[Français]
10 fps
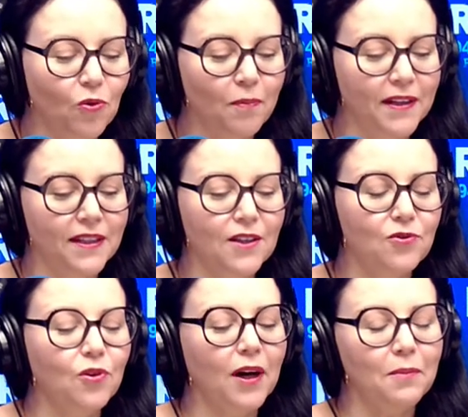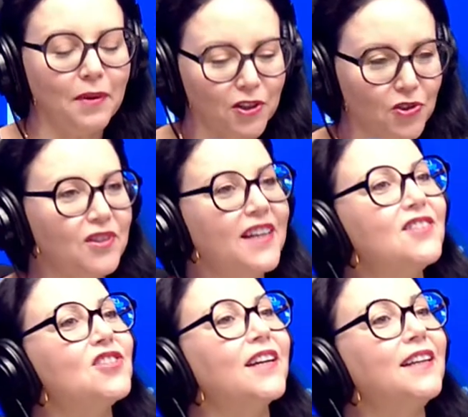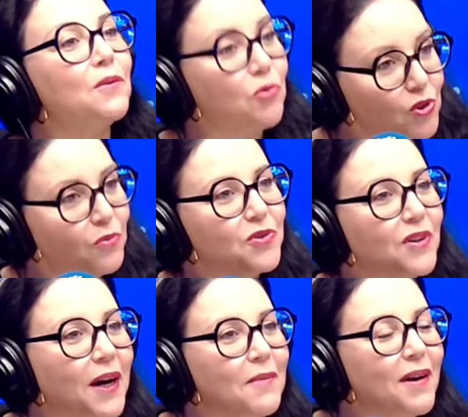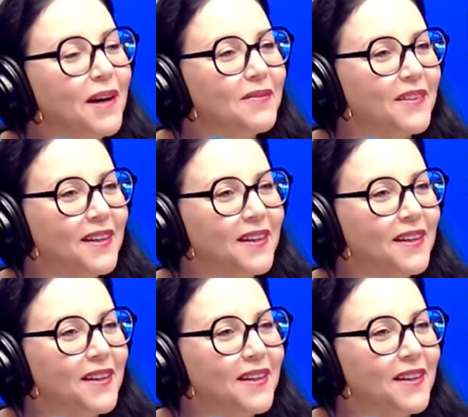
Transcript: en compagnie du rabbin Jonas Jacquelin. Bonjour monsieur le rabbin.